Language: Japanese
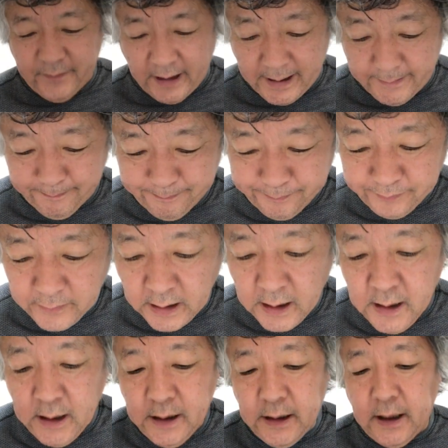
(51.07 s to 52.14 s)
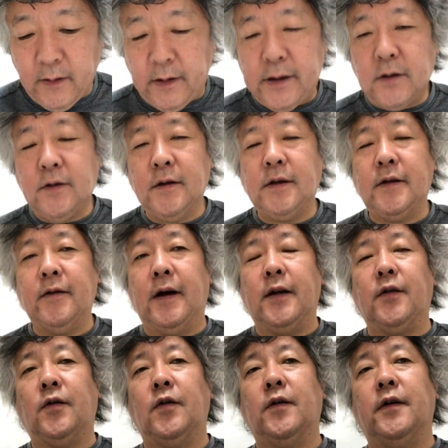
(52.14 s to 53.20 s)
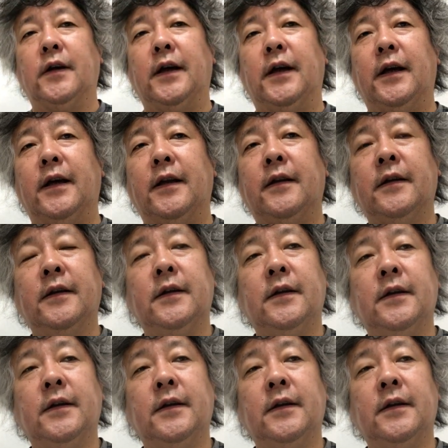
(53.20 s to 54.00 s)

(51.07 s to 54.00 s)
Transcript: はいで私としてはあの、えー、